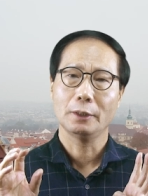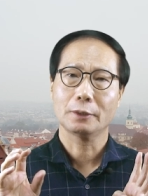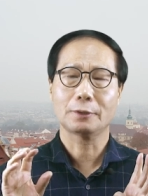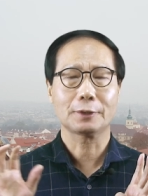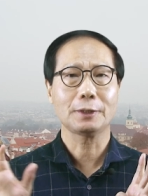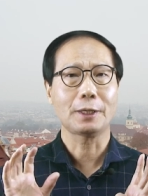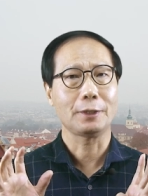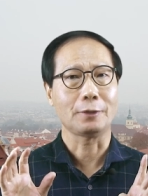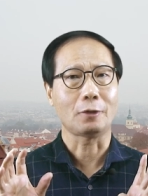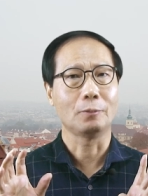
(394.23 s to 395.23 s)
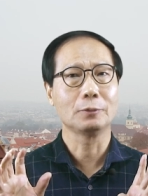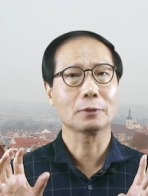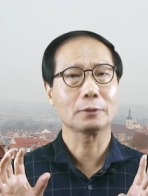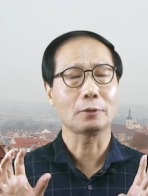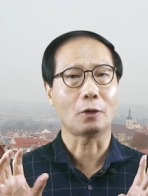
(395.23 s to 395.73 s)
그렇긴 해요.
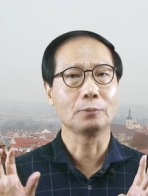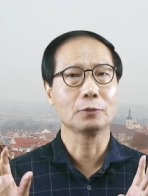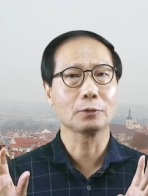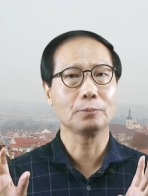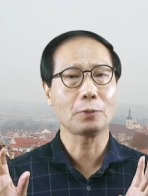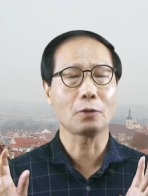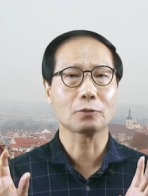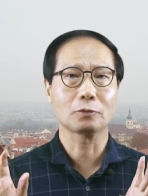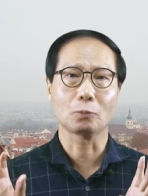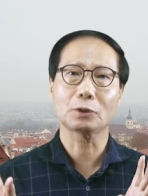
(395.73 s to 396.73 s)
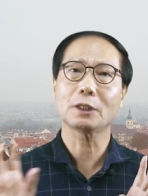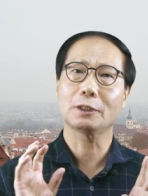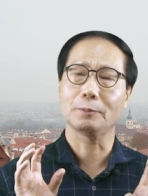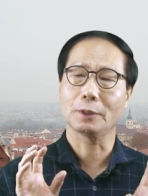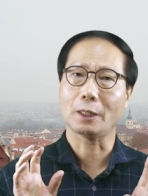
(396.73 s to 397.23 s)
없는, 없는 병으로는 못
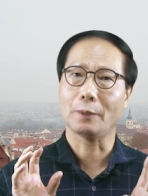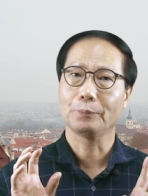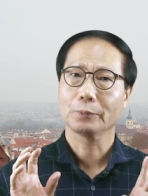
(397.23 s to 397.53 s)
해드립니다.